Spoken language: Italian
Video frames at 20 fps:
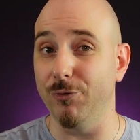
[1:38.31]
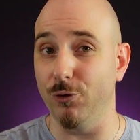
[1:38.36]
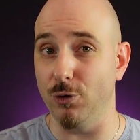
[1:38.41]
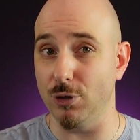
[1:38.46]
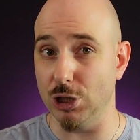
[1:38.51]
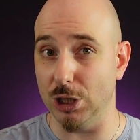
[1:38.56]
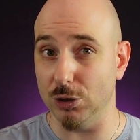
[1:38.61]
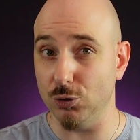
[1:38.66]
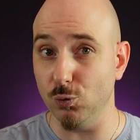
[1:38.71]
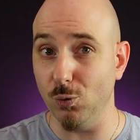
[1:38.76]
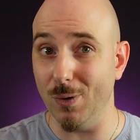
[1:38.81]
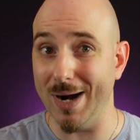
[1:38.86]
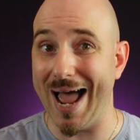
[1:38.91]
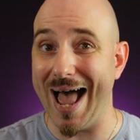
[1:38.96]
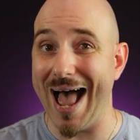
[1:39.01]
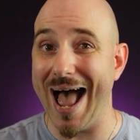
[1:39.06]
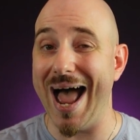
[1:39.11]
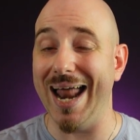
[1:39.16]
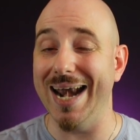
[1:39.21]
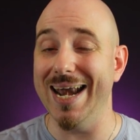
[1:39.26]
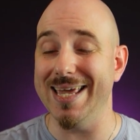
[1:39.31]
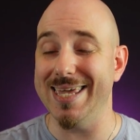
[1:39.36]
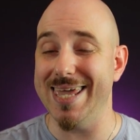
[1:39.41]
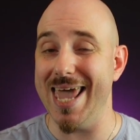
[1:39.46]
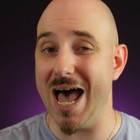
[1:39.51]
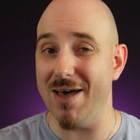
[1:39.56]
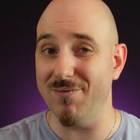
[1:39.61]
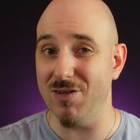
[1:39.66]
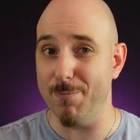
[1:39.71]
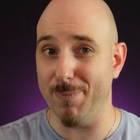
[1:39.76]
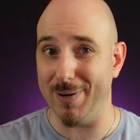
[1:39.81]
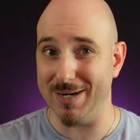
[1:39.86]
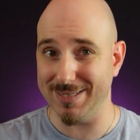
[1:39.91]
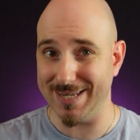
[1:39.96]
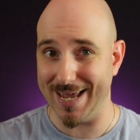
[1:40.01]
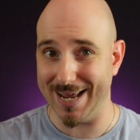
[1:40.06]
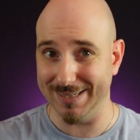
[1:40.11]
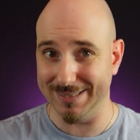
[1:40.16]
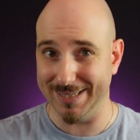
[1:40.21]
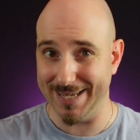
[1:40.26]
forgiatura alle chiavi
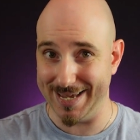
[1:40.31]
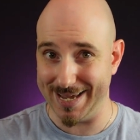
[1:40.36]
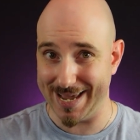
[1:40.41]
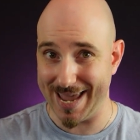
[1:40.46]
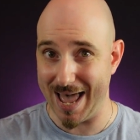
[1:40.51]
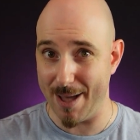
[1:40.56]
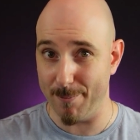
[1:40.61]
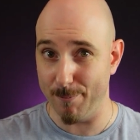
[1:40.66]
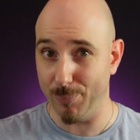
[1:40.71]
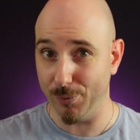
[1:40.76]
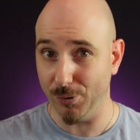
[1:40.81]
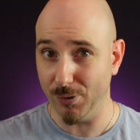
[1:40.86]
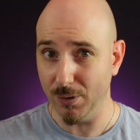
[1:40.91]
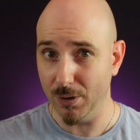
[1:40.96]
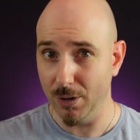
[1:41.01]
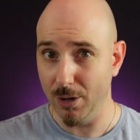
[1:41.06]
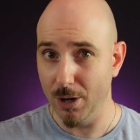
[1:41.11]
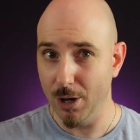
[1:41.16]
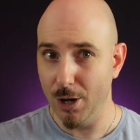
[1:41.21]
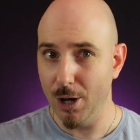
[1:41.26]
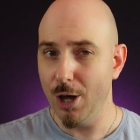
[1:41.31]
presenti in campo?